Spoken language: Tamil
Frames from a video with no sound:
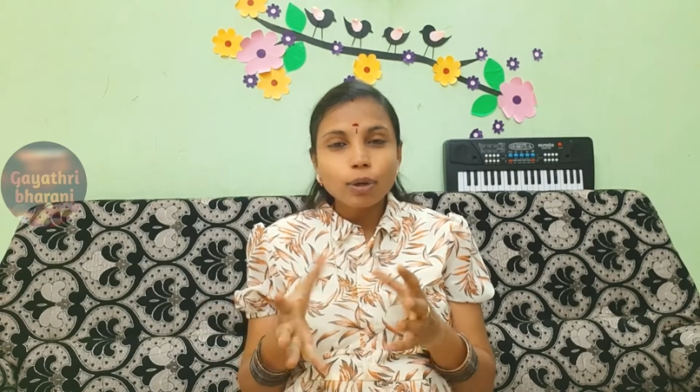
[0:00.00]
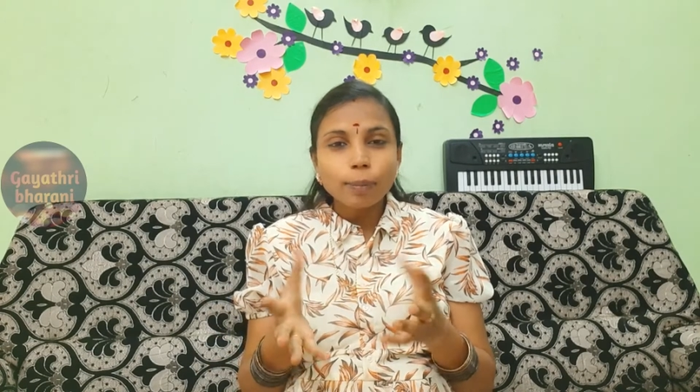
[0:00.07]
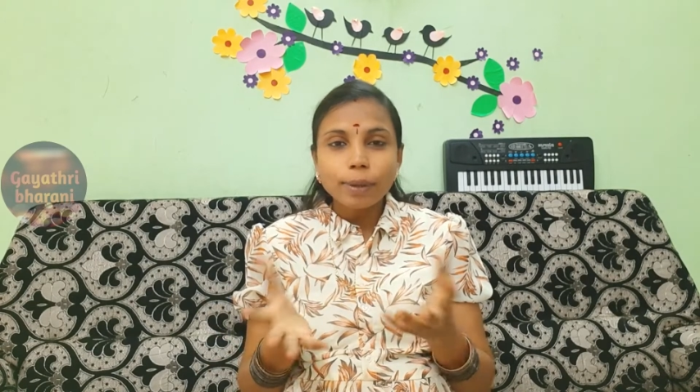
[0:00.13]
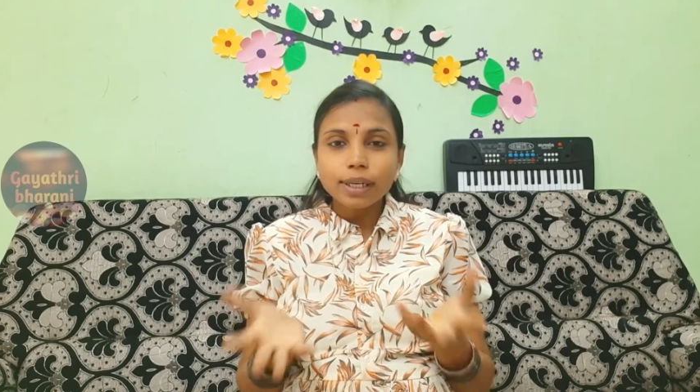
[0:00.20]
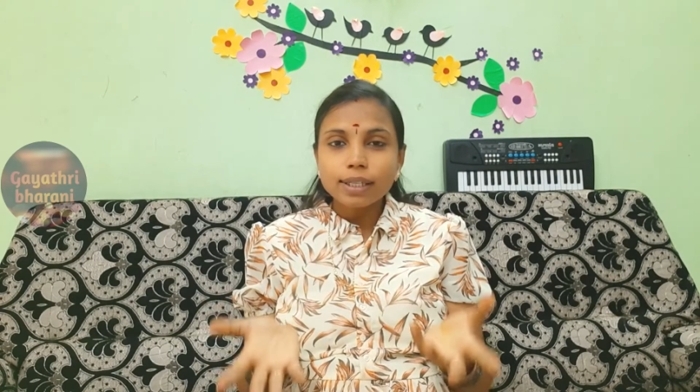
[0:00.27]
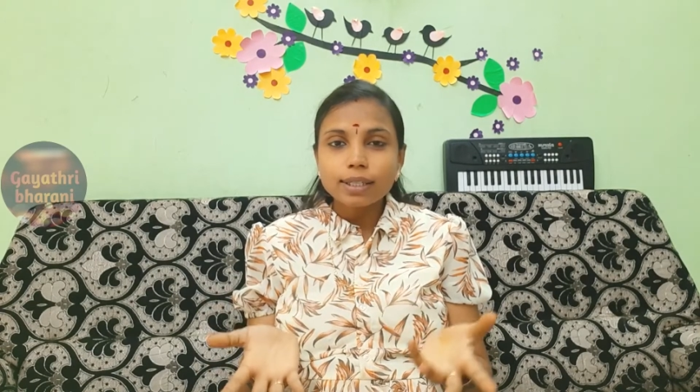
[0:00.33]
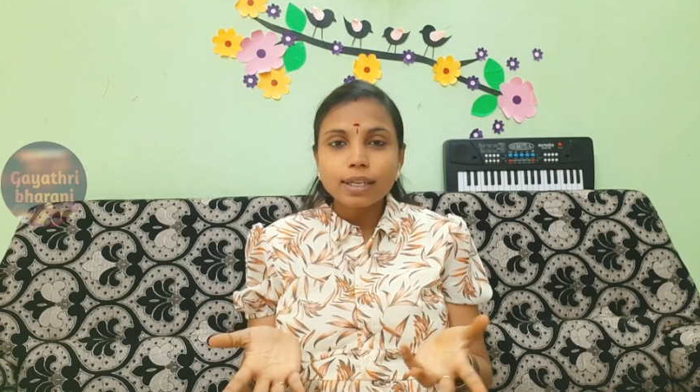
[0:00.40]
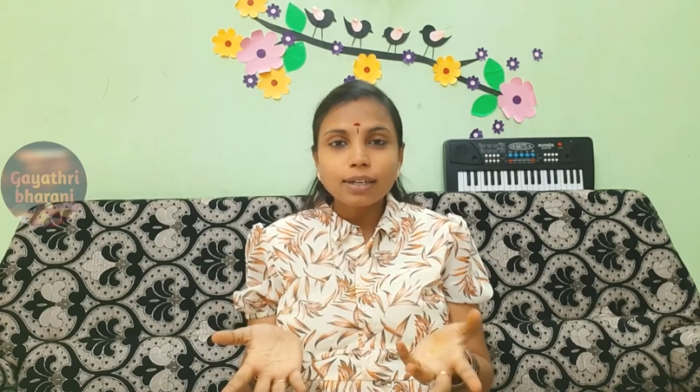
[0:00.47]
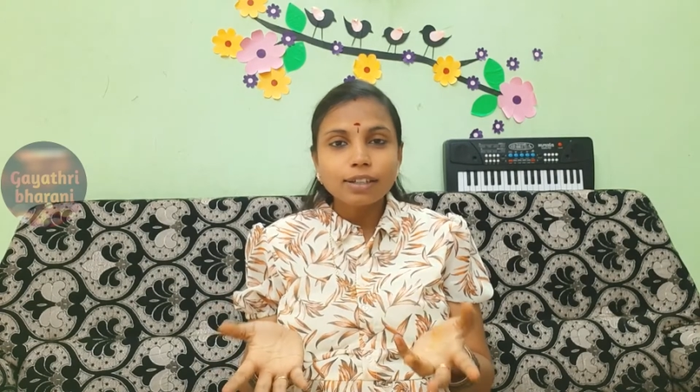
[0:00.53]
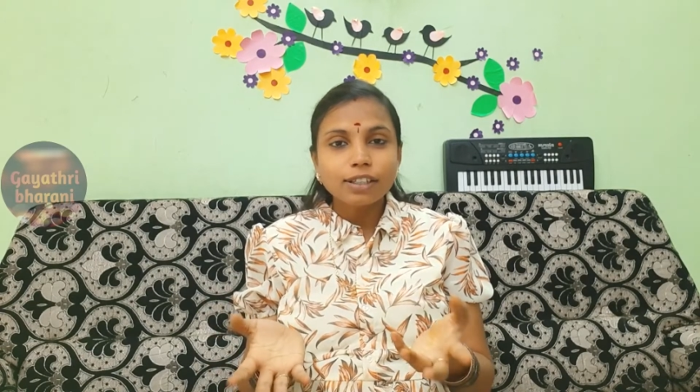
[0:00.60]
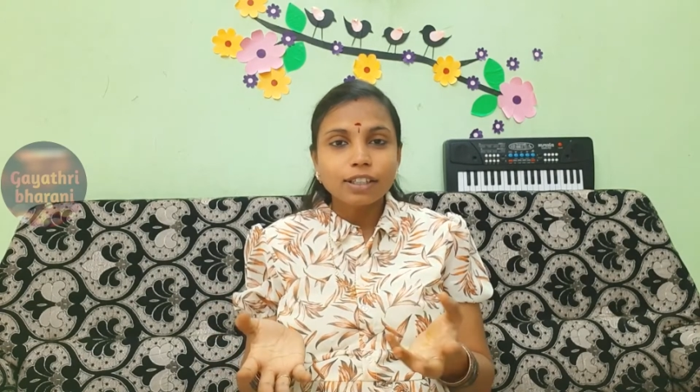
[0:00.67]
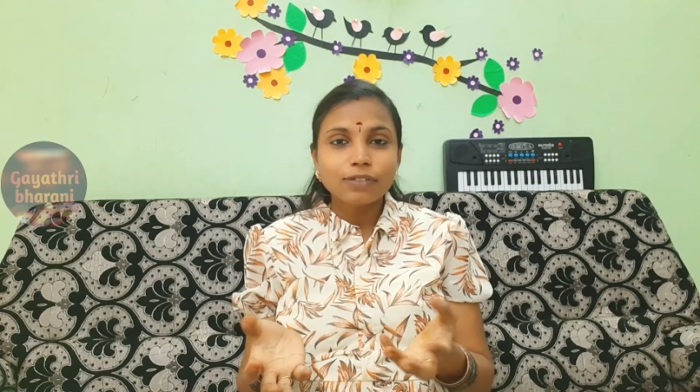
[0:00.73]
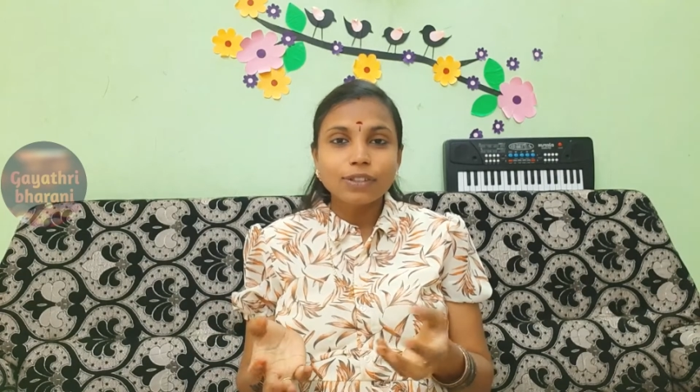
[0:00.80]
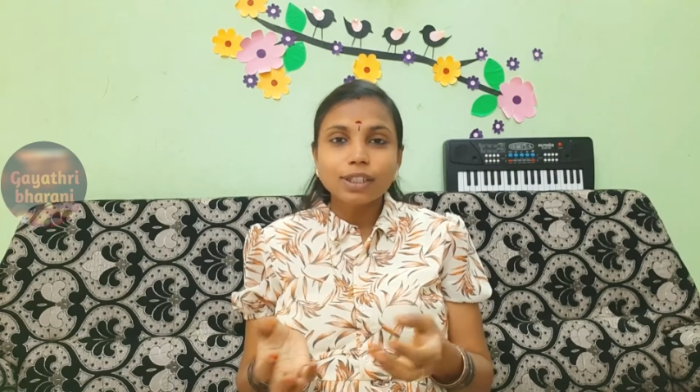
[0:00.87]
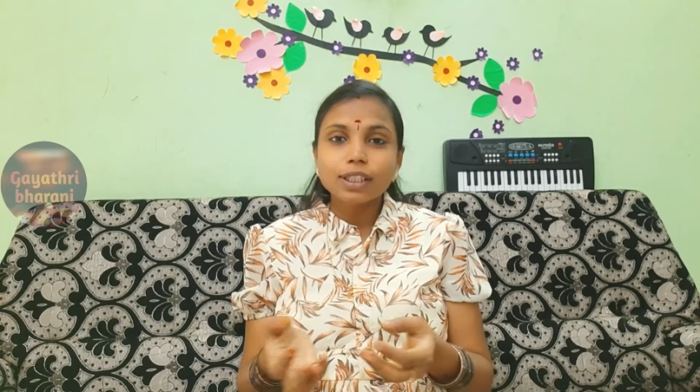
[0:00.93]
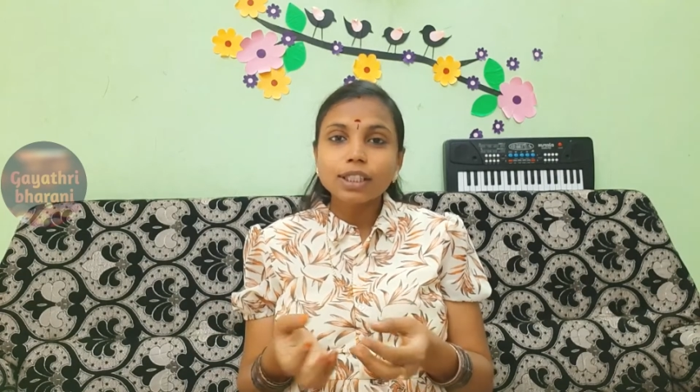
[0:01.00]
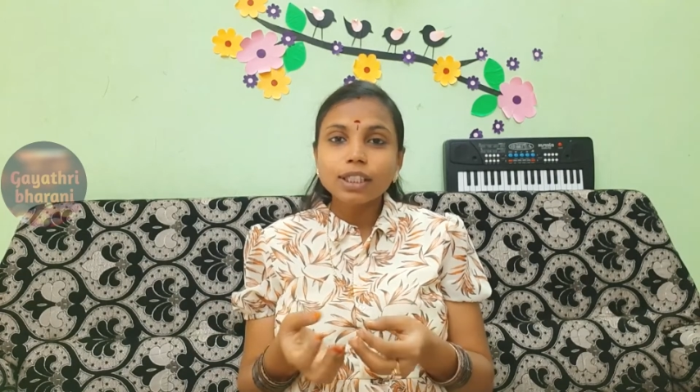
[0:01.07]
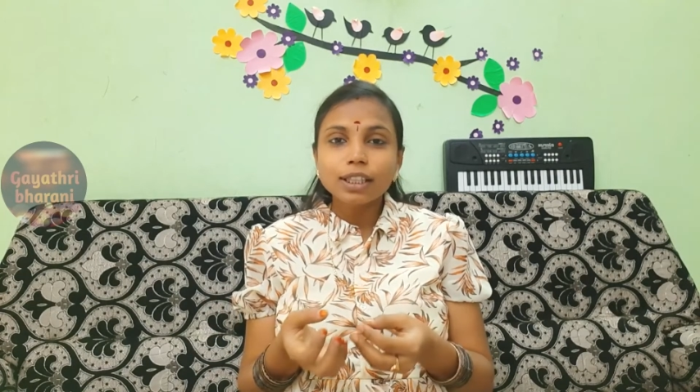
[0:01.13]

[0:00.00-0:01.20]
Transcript: ஒரு பெருசாக எனக்கு வந்து